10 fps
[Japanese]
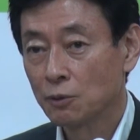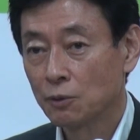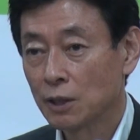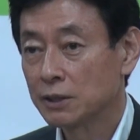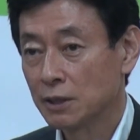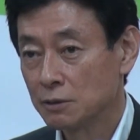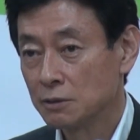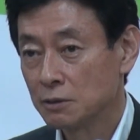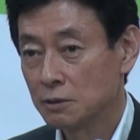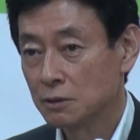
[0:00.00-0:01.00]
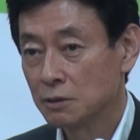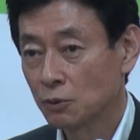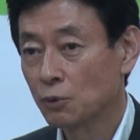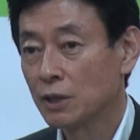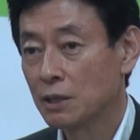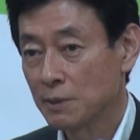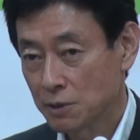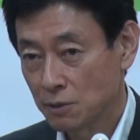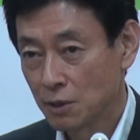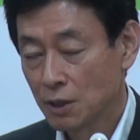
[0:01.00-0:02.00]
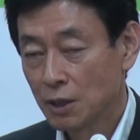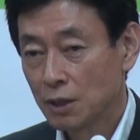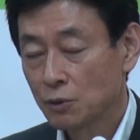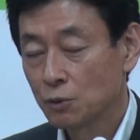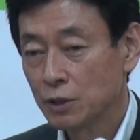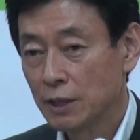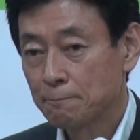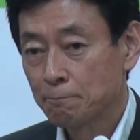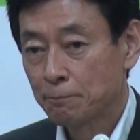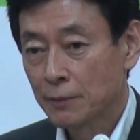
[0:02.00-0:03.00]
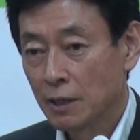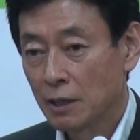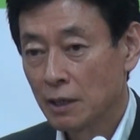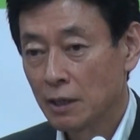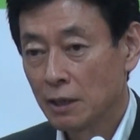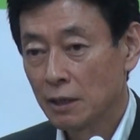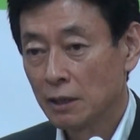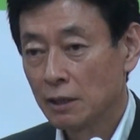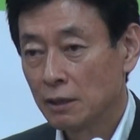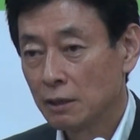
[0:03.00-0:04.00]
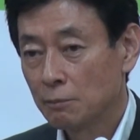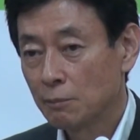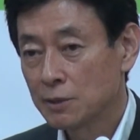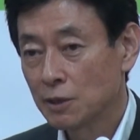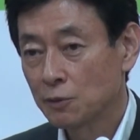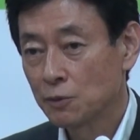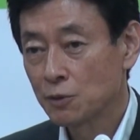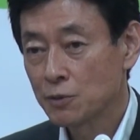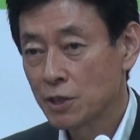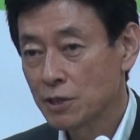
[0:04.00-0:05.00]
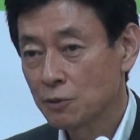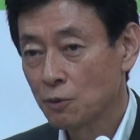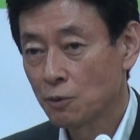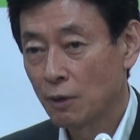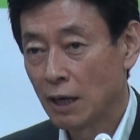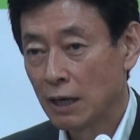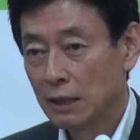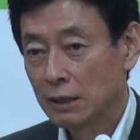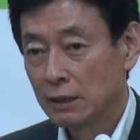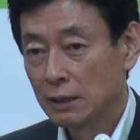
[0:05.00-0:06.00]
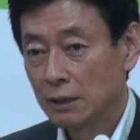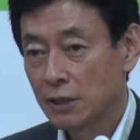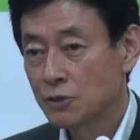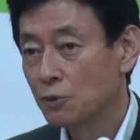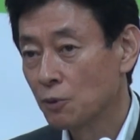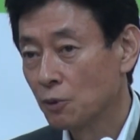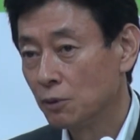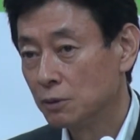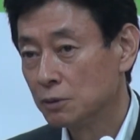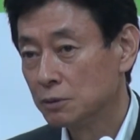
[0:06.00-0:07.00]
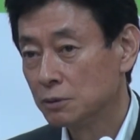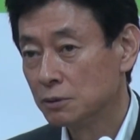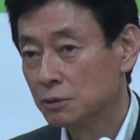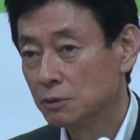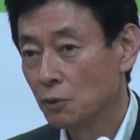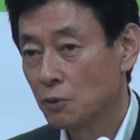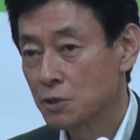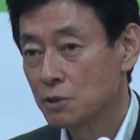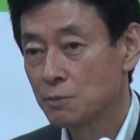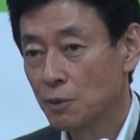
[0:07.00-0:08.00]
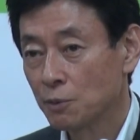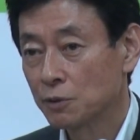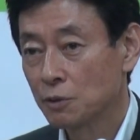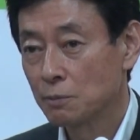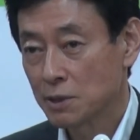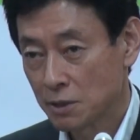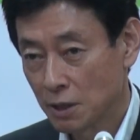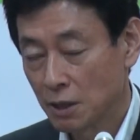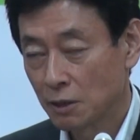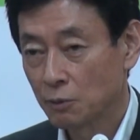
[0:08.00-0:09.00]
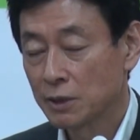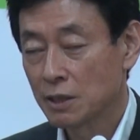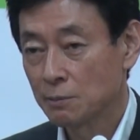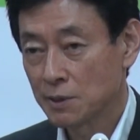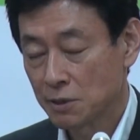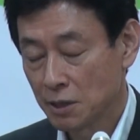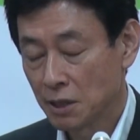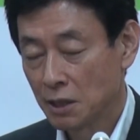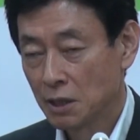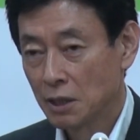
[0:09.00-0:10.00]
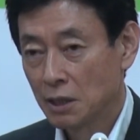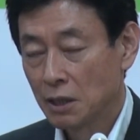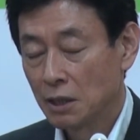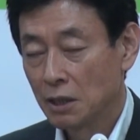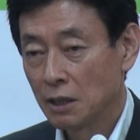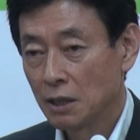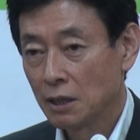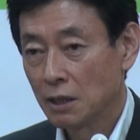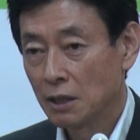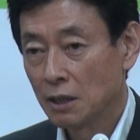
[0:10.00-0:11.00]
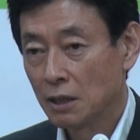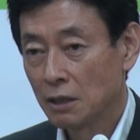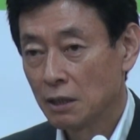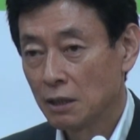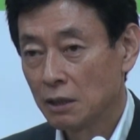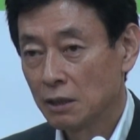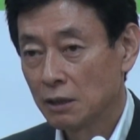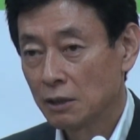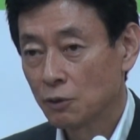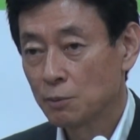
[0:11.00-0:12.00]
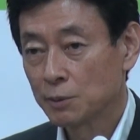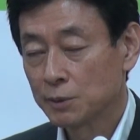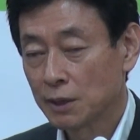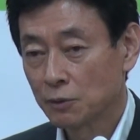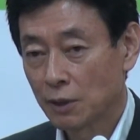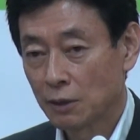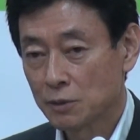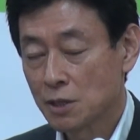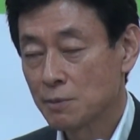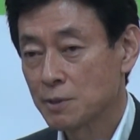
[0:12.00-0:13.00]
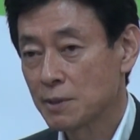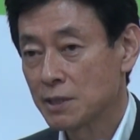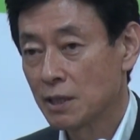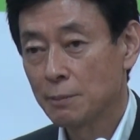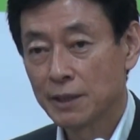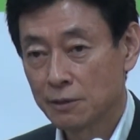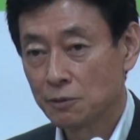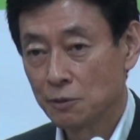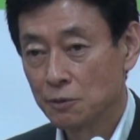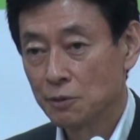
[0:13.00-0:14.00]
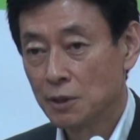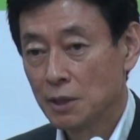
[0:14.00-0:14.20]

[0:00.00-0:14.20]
討を行っているところであります。特に、えー、まずあの日本政策高校は、えー、劣後ローンの仕組みを持っておりますし、これできますし、えー、これまでも何度かご説明しましたレビックという